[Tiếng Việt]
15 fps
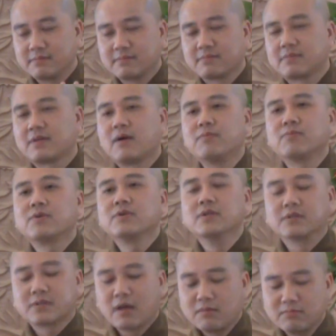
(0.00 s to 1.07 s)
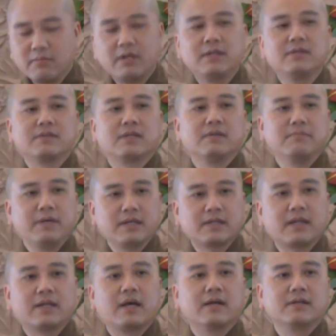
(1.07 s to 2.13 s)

không có được thông minh thì biết là đời